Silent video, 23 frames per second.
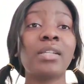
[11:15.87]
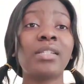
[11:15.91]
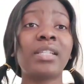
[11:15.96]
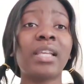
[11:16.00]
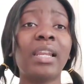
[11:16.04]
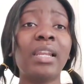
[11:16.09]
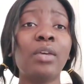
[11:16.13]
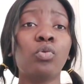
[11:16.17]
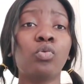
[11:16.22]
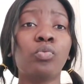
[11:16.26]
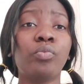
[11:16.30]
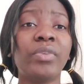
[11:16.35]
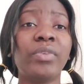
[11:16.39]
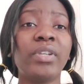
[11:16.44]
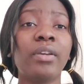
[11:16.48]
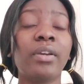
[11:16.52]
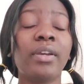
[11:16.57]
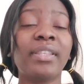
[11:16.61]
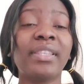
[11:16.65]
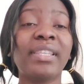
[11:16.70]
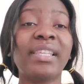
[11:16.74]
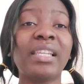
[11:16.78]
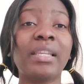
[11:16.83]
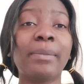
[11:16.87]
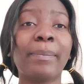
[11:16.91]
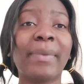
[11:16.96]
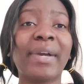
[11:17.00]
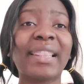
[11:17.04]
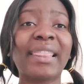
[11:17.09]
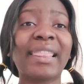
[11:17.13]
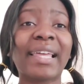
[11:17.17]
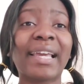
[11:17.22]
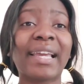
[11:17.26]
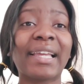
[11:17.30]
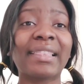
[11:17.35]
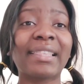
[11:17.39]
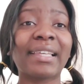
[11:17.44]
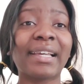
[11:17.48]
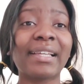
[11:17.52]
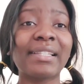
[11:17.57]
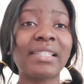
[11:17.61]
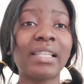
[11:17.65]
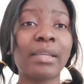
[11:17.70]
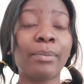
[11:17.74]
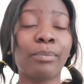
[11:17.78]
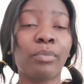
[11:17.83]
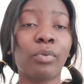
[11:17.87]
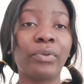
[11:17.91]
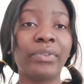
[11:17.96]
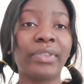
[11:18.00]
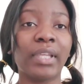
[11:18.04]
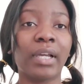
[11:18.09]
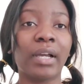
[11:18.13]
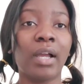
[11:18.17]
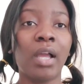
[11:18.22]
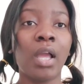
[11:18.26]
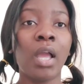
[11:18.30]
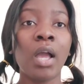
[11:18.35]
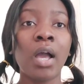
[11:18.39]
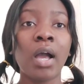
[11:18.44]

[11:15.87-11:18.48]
J'allais oublier un élément très très important.